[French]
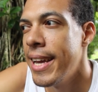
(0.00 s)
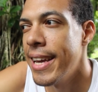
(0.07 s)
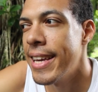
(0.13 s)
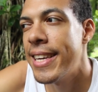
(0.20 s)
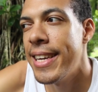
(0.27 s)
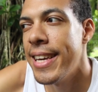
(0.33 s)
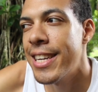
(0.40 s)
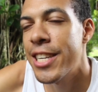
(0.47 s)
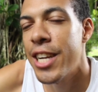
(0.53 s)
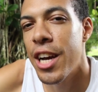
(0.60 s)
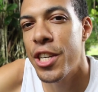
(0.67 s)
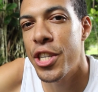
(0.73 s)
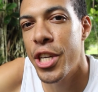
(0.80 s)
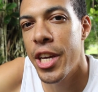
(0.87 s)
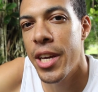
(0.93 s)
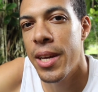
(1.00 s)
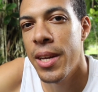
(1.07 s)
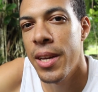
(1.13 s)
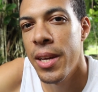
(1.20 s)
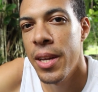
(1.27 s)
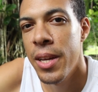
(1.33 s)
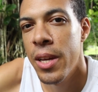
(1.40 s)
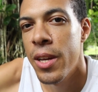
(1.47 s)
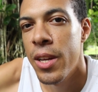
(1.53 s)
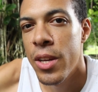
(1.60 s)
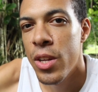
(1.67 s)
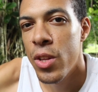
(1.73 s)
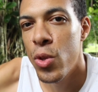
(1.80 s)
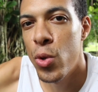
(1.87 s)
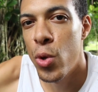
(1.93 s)
et qui est chargé
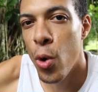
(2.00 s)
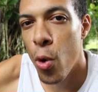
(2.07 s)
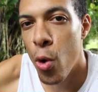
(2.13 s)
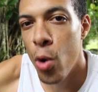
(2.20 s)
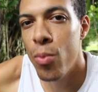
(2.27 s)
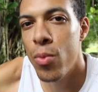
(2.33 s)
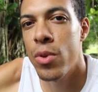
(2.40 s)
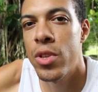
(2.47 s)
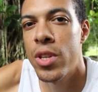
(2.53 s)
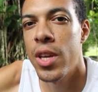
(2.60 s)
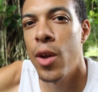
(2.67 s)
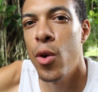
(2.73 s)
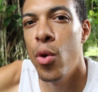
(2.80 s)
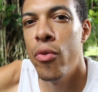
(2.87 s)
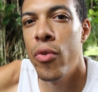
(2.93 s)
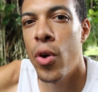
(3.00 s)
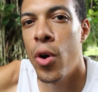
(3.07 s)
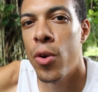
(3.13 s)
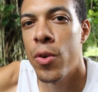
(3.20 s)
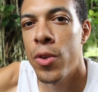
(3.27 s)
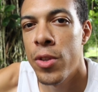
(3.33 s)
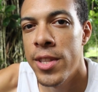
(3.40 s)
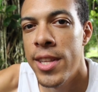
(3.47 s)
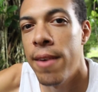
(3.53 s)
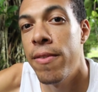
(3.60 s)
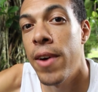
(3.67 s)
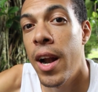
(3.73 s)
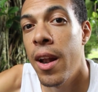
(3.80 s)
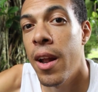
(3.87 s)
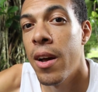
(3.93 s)
de remonter le vent
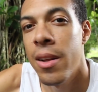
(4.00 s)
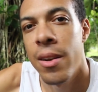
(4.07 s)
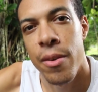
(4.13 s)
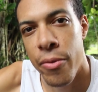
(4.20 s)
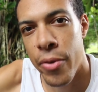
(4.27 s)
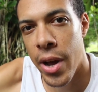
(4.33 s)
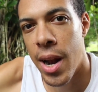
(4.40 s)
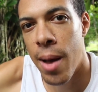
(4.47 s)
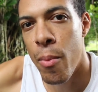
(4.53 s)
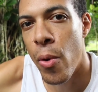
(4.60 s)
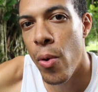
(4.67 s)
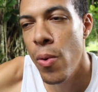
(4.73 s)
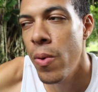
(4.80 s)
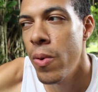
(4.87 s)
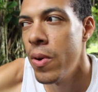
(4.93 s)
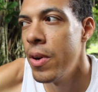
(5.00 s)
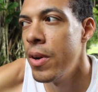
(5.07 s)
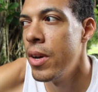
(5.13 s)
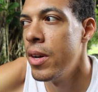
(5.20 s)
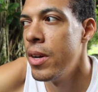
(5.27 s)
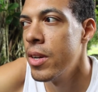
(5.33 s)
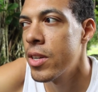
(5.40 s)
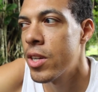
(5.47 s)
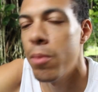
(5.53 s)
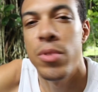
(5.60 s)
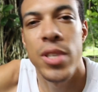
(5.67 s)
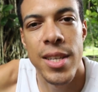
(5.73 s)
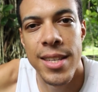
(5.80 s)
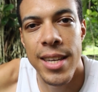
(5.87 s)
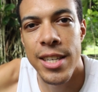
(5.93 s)
d'aval vers l'amont, comme
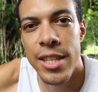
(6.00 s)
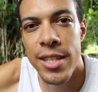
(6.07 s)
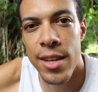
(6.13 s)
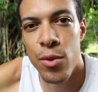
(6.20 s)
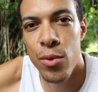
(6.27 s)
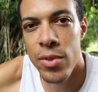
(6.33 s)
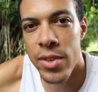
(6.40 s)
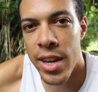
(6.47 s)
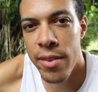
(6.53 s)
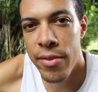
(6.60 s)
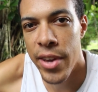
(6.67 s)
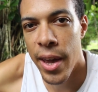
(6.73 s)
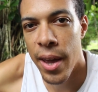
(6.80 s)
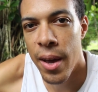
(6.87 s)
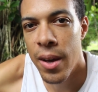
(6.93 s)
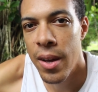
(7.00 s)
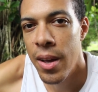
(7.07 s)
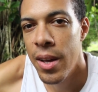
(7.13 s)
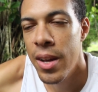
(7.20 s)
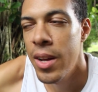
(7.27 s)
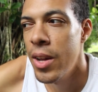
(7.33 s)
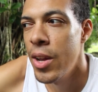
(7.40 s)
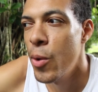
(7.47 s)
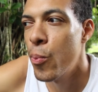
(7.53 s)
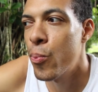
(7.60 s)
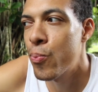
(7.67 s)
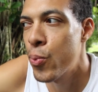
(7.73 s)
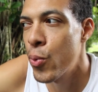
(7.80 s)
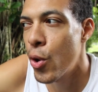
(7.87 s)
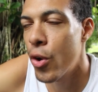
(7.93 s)
s'il s'agissait d'une rivière,
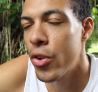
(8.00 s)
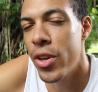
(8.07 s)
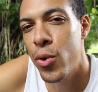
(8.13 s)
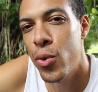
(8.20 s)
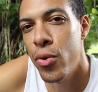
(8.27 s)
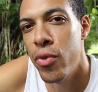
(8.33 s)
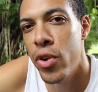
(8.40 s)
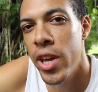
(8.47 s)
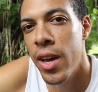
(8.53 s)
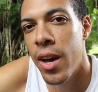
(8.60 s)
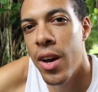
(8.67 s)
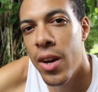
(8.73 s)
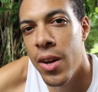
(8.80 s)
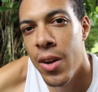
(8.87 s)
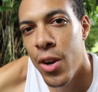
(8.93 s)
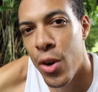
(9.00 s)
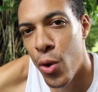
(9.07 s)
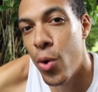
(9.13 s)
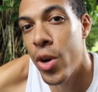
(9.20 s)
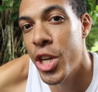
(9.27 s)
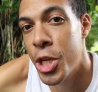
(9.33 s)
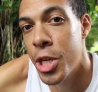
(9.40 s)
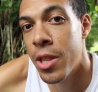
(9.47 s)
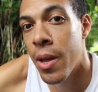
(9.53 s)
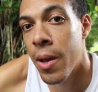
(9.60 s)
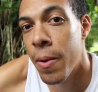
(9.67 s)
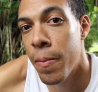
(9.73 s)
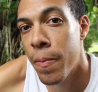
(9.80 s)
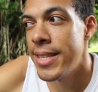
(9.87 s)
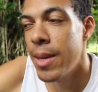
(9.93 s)
pour en découvrir l'origine.
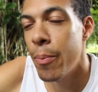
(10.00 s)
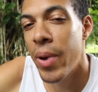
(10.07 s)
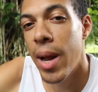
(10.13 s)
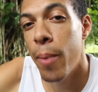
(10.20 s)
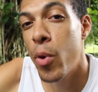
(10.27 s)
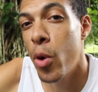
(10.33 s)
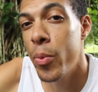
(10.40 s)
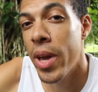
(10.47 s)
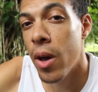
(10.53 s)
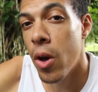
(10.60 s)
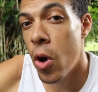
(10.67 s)
C'est pas la première